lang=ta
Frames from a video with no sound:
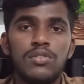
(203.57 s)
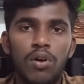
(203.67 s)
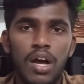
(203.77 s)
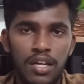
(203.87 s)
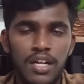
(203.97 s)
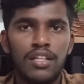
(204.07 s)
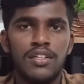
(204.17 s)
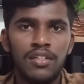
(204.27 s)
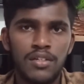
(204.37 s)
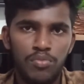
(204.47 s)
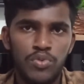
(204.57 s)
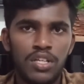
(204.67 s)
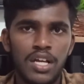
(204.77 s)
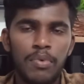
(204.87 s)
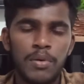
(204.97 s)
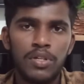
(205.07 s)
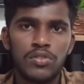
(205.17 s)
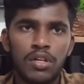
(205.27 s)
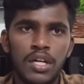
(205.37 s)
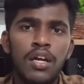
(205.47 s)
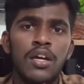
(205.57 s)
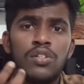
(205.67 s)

ஸோ அதனால தான் அதை மூணுத்தையும் கம்பேர் பண்ணி சொல்கிறேன்